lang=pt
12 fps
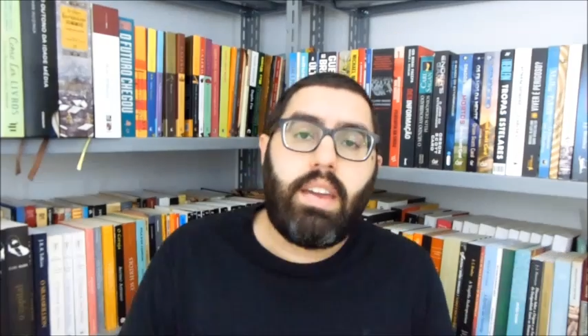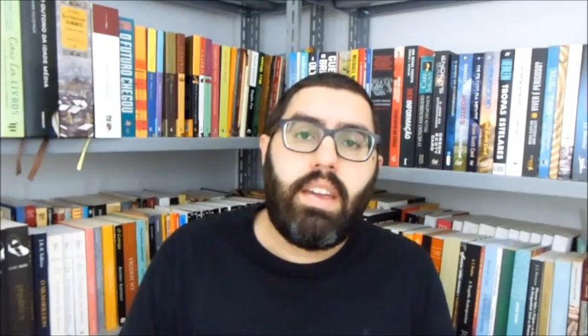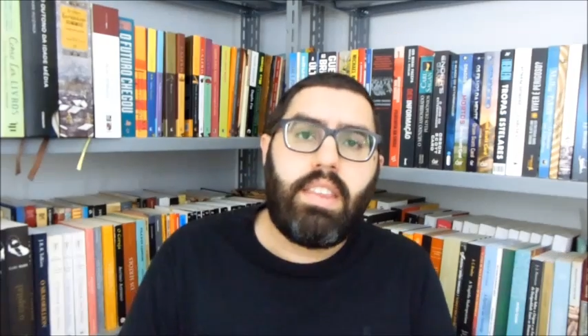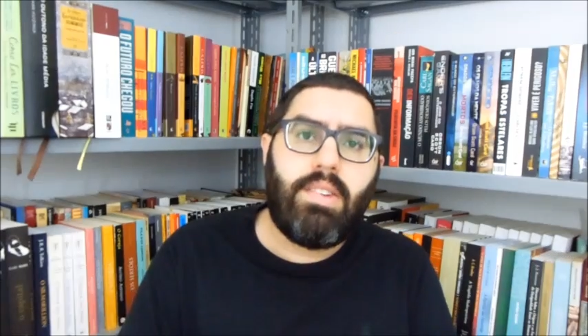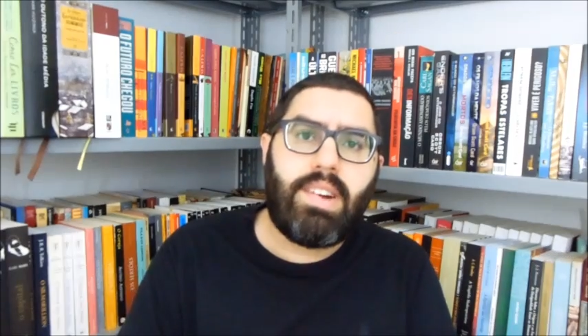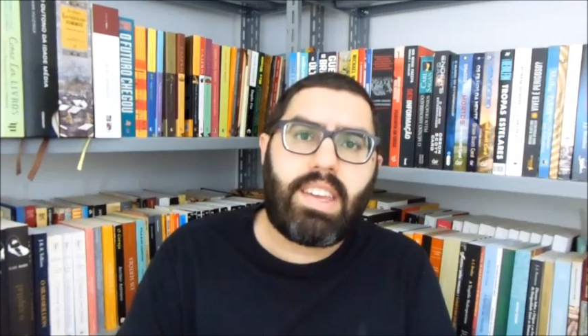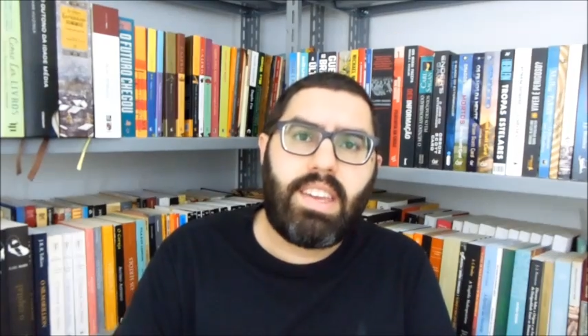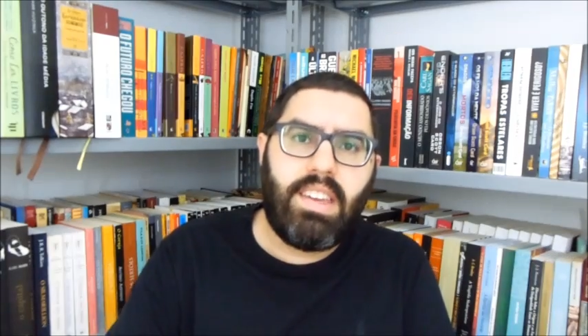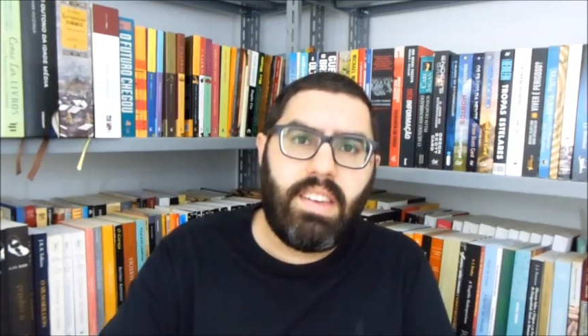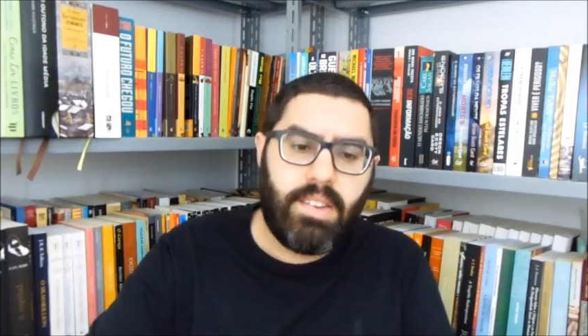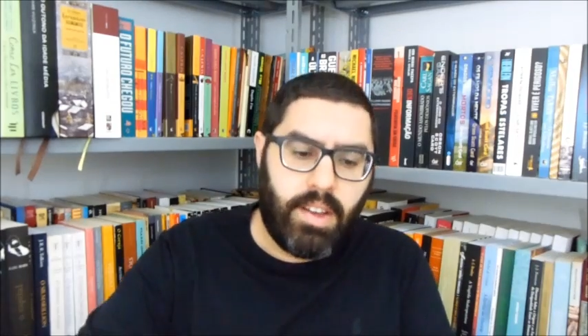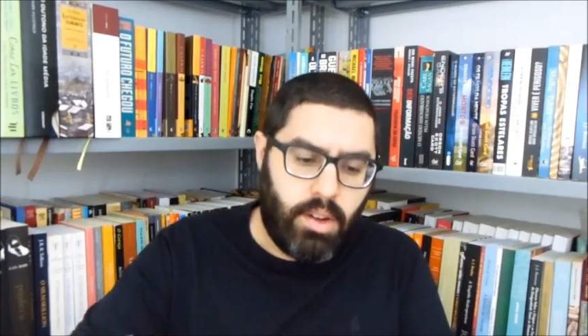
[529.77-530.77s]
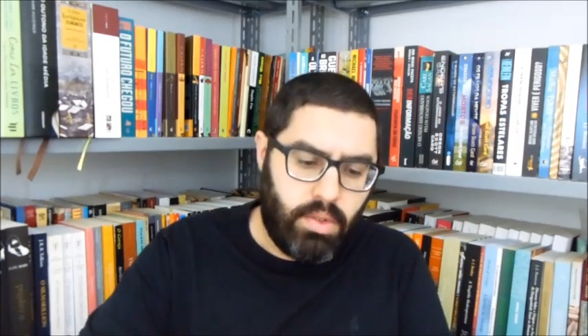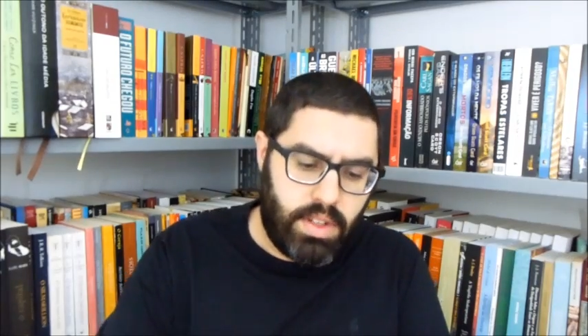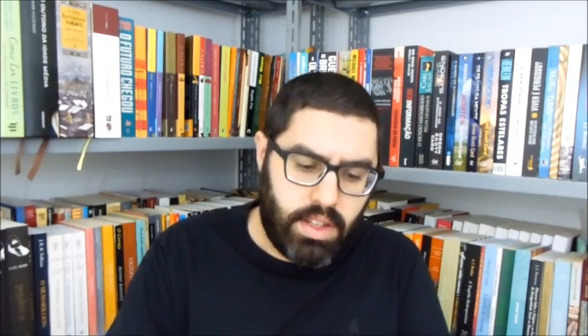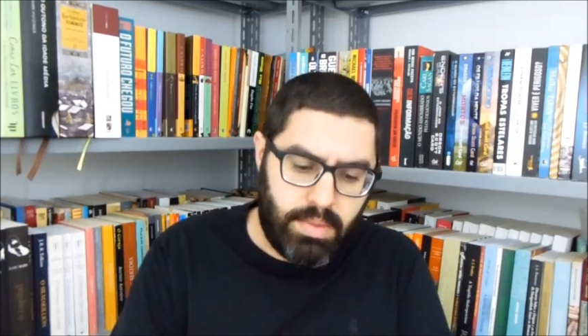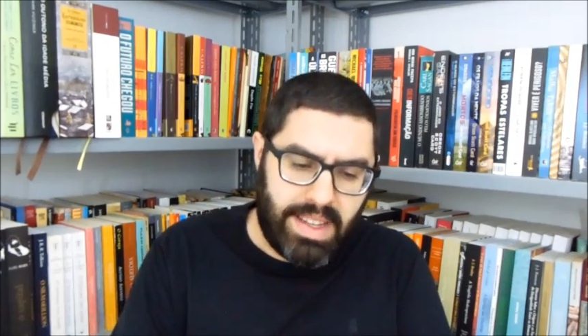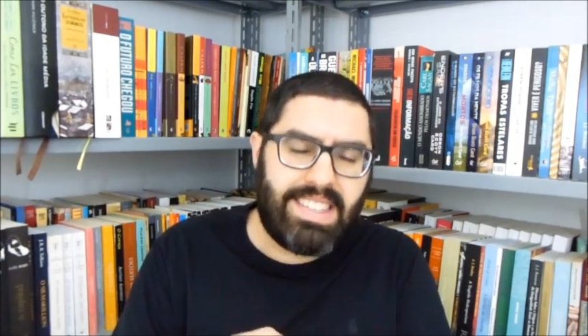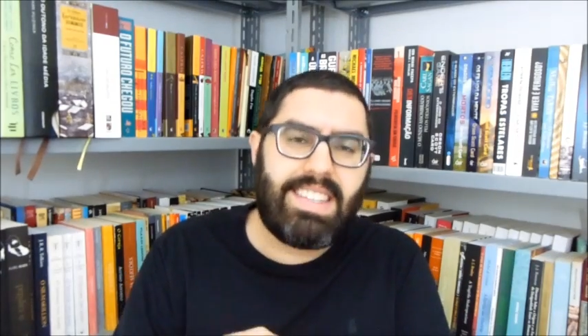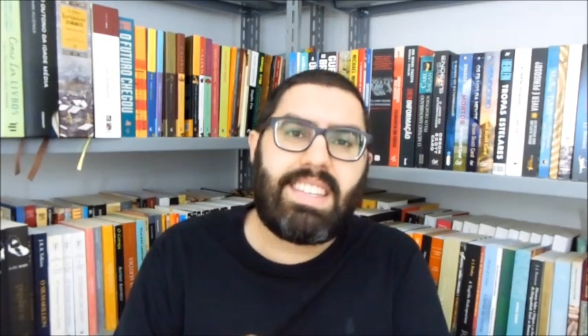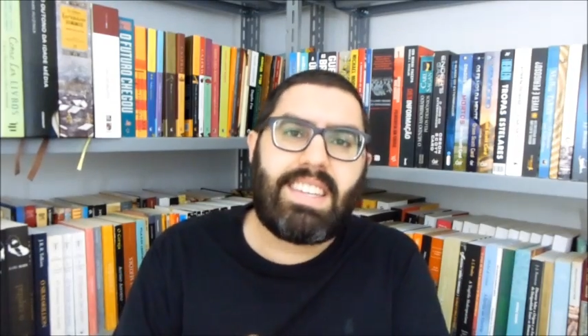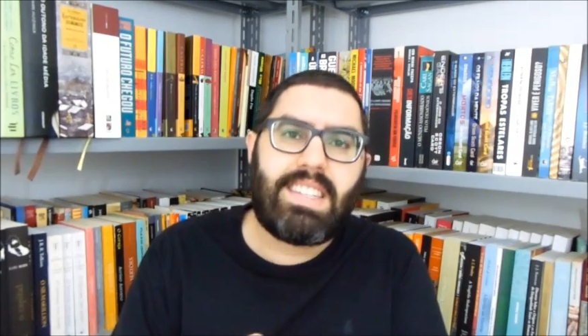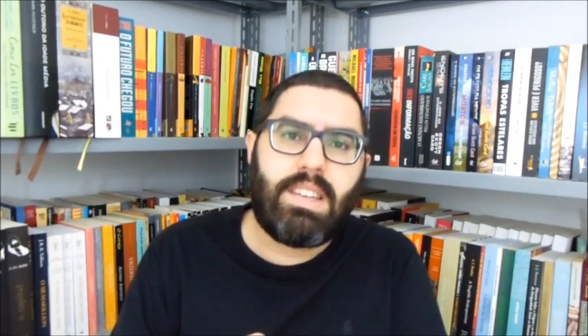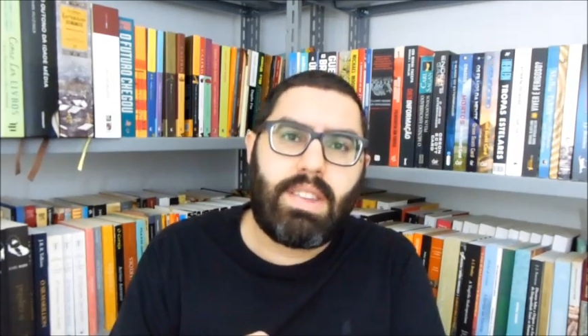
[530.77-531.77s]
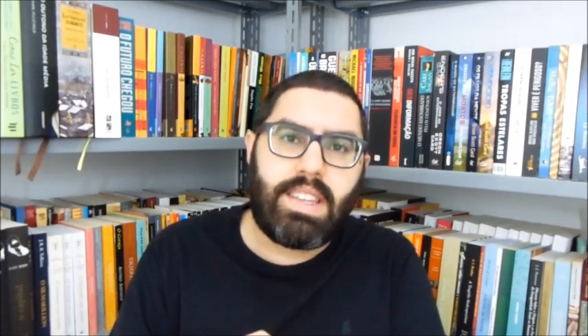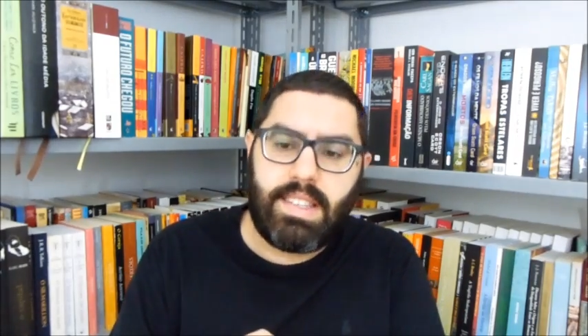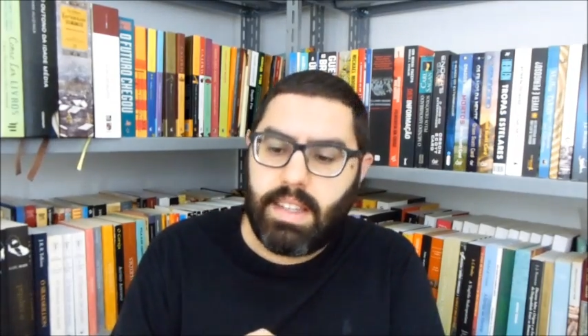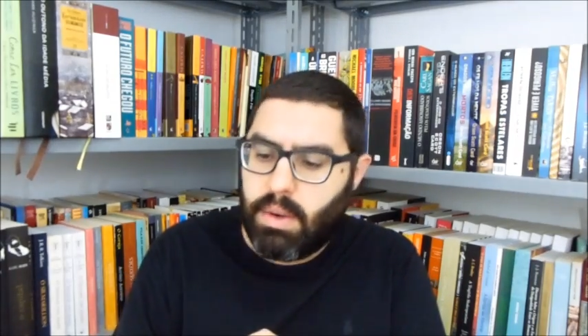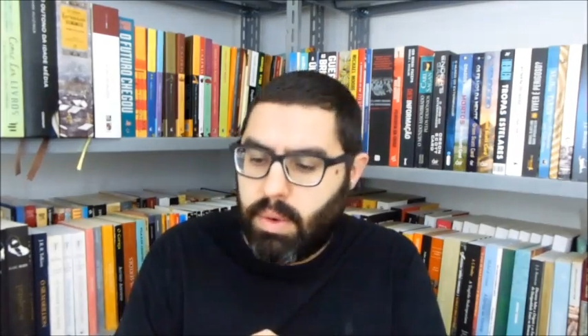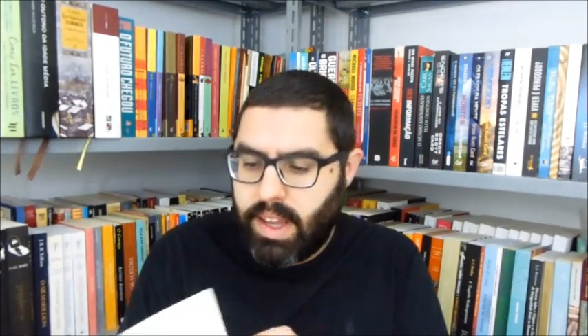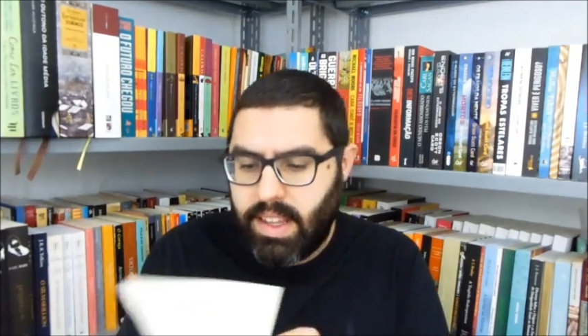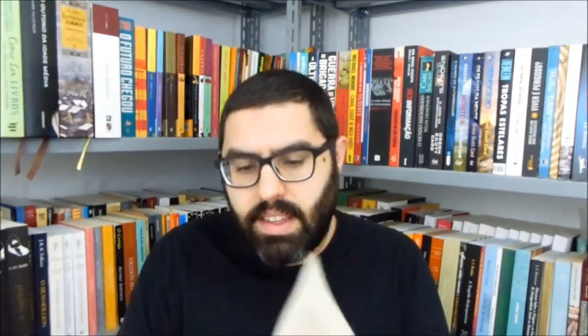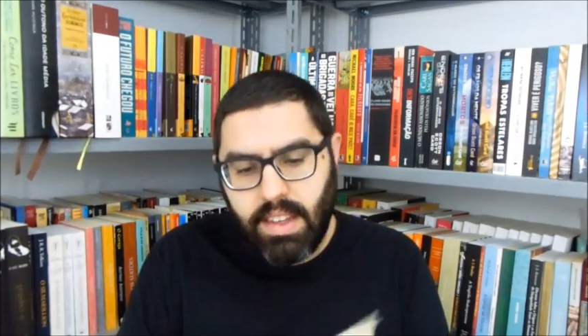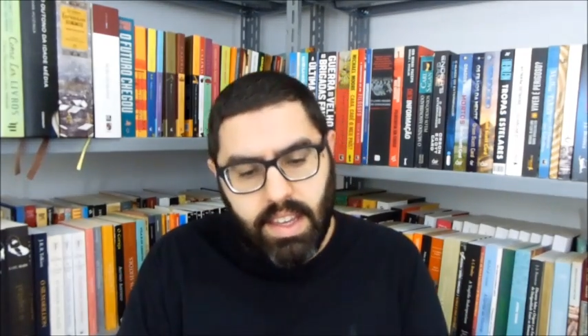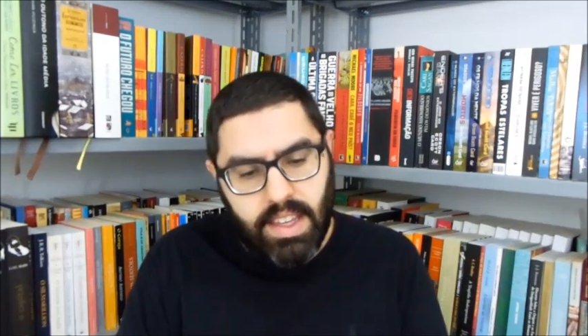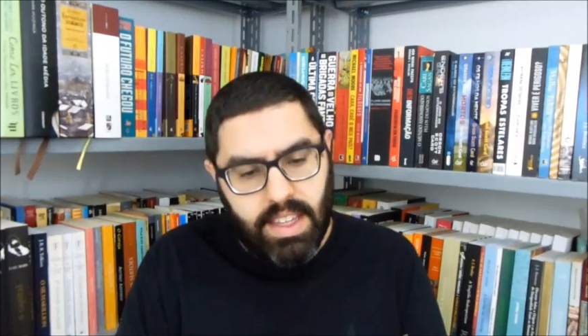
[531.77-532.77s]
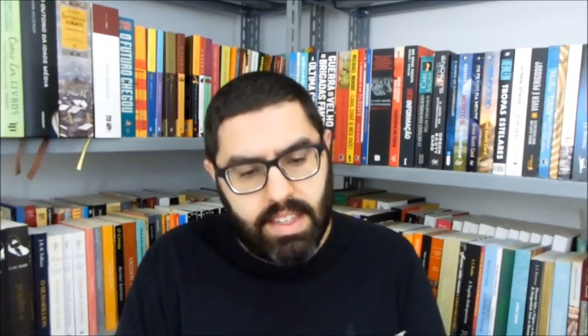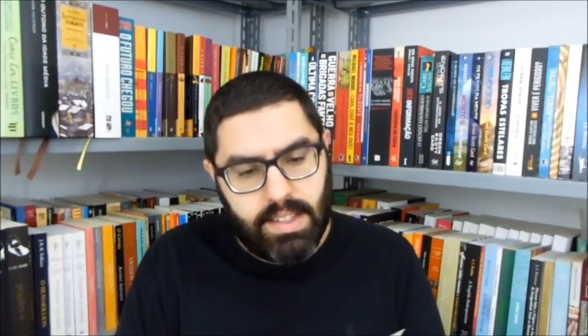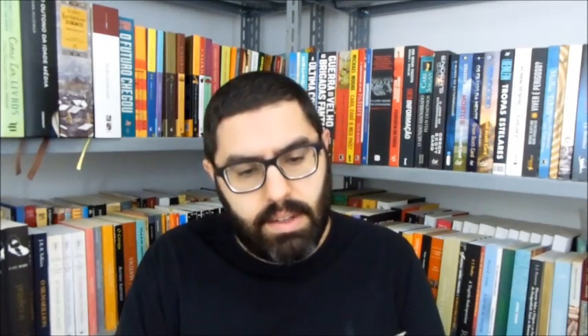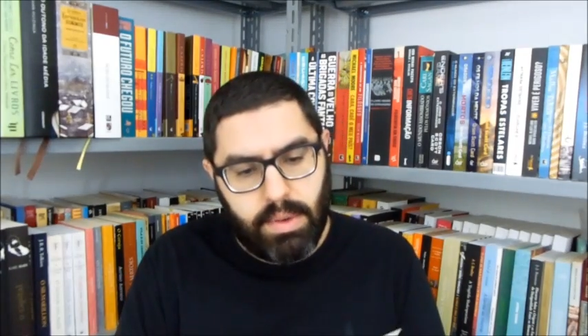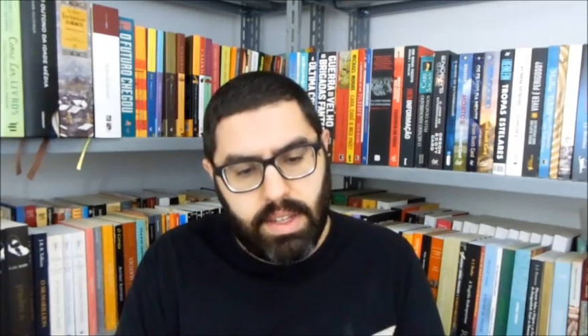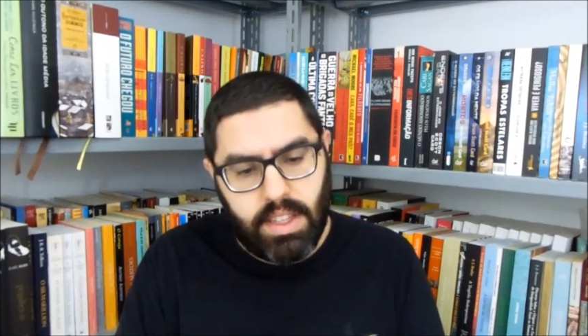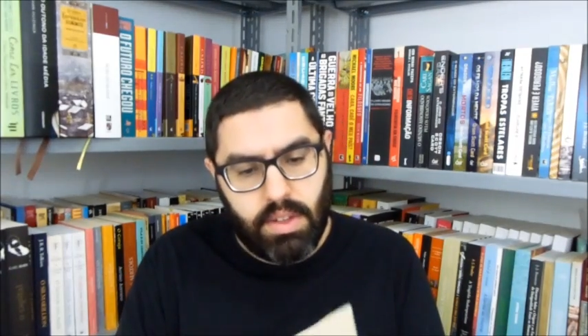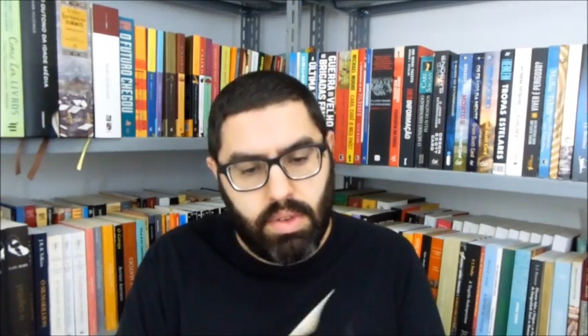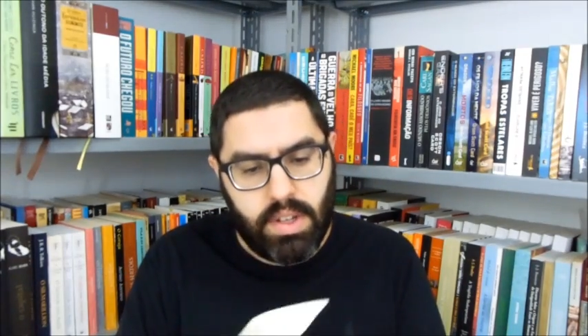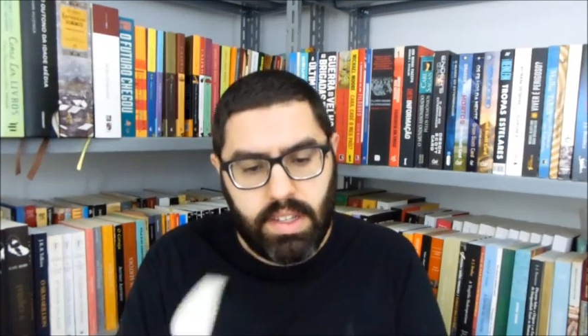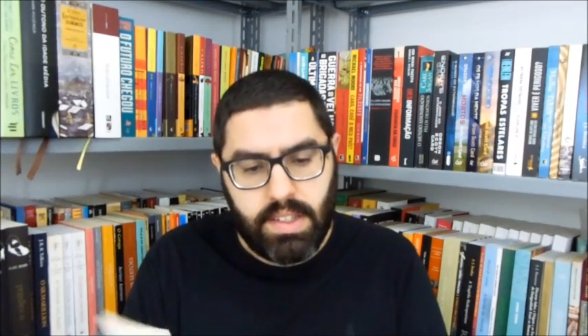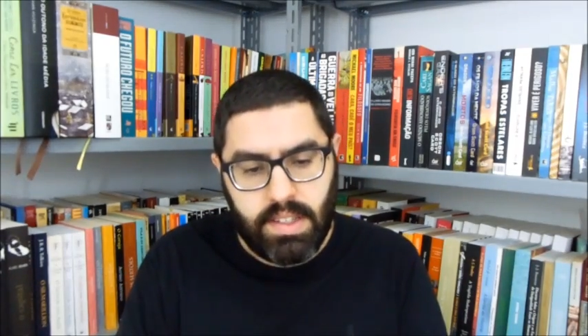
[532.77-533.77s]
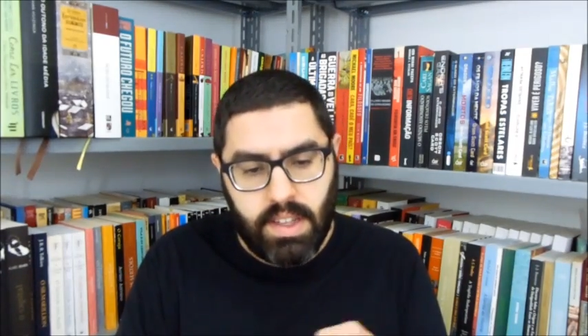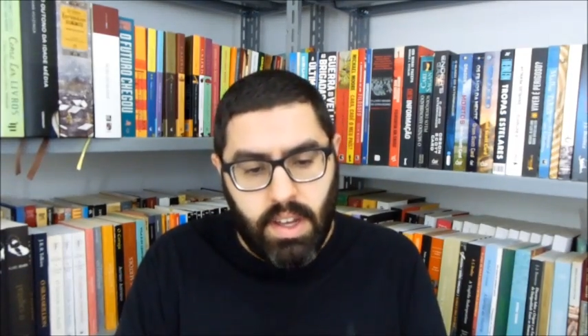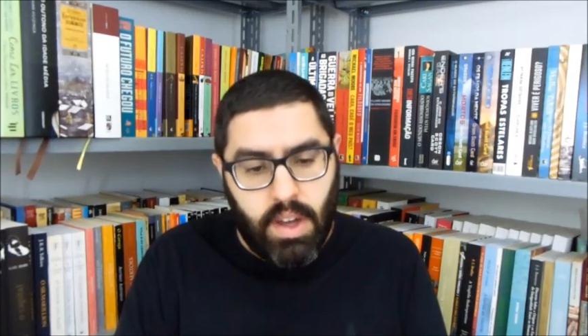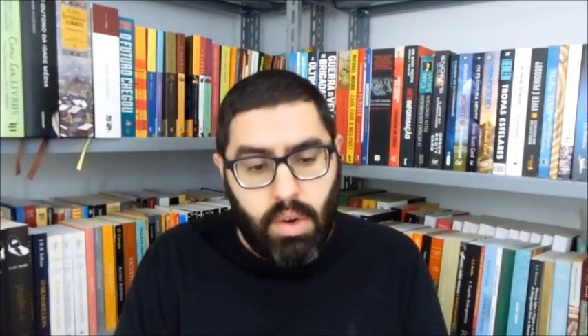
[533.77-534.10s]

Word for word: Então aqui, usando uma citação das 50 e das 52,